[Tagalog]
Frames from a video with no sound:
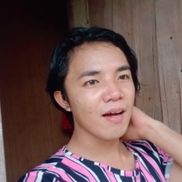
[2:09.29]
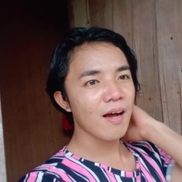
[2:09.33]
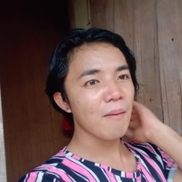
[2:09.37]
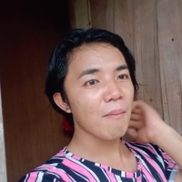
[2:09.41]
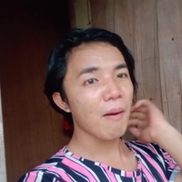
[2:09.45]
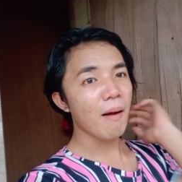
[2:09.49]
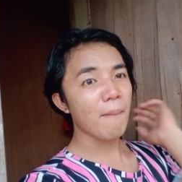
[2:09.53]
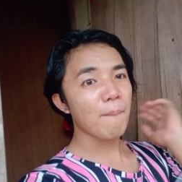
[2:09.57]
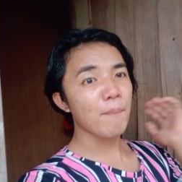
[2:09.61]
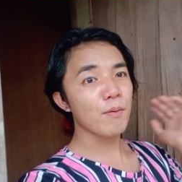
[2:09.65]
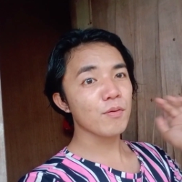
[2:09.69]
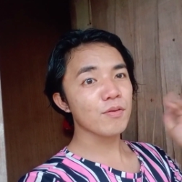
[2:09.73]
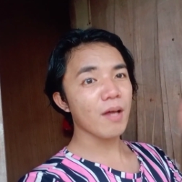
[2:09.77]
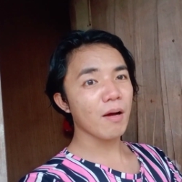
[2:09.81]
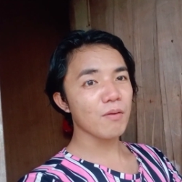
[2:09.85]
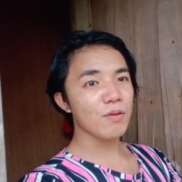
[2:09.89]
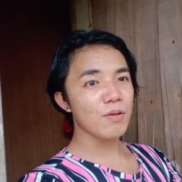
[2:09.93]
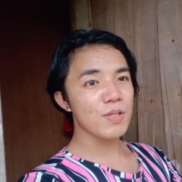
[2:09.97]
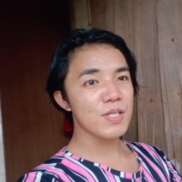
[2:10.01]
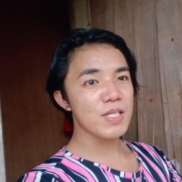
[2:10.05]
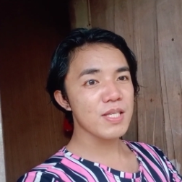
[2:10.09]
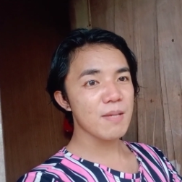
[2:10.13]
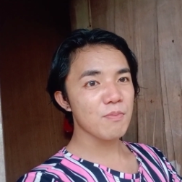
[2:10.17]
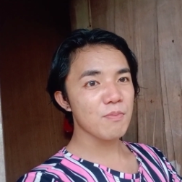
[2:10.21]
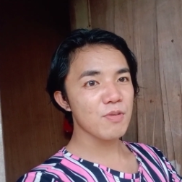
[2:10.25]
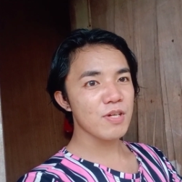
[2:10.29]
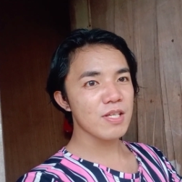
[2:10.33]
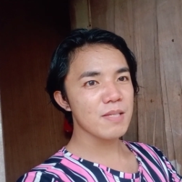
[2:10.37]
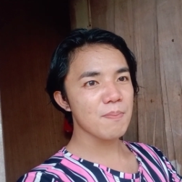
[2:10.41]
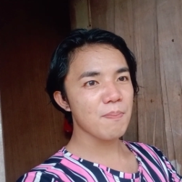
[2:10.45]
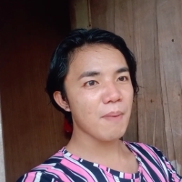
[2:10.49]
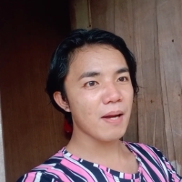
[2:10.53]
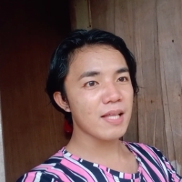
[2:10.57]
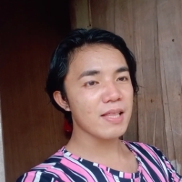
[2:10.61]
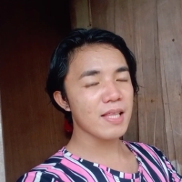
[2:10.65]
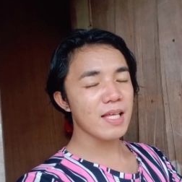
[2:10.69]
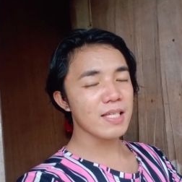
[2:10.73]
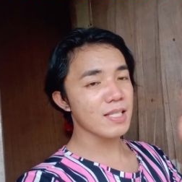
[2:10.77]
pagpunta ko doon sa
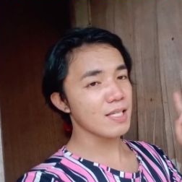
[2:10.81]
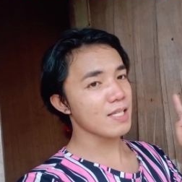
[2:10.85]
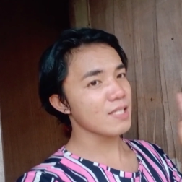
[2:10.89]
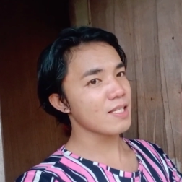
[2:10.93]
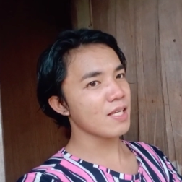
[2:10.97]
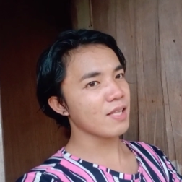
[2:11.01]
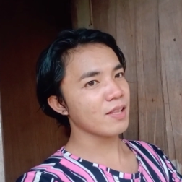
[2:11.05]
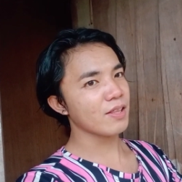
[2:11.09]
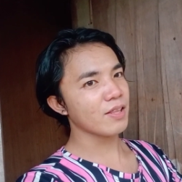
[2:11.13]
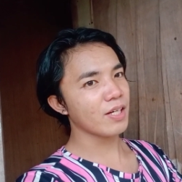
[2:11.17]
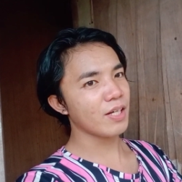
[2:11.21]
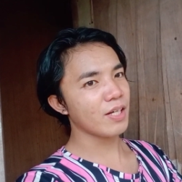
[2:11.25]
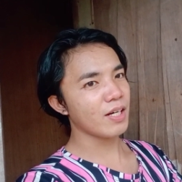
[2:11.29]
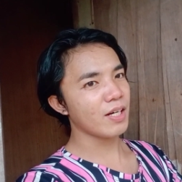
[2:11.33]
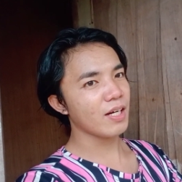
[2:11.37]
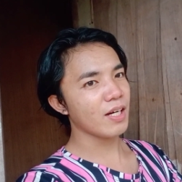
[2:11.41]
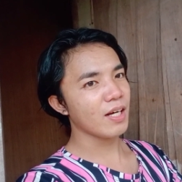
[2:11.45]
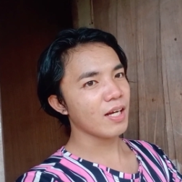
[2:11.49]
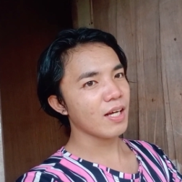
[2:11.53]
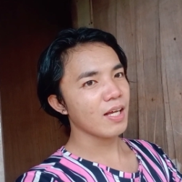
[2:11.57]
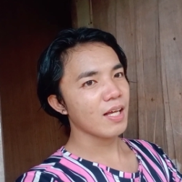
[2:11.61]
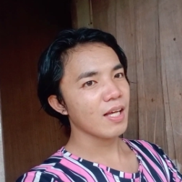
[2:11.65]
Municipal Peso Center.